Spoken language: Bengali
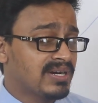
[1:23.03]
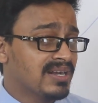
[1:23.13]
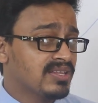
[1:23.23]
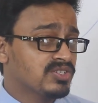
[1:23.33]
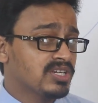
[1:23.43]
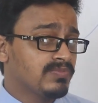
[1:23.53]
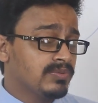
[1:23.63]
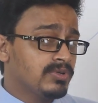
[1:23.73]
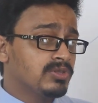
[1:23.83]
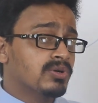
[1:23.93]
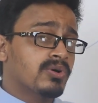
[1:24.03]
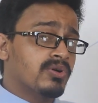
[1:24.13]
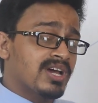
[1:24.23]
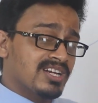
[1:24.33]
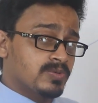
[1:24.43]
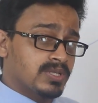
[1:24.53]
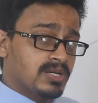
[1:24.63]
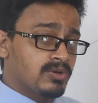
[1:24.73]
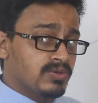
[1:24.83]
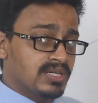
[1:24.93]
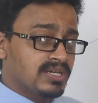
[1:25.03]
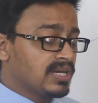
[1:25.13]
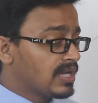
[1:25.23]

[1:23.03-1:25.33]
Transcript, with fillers: বাংলাদেশের বিভিন্ন করোনা হাসপাতালগুলোতে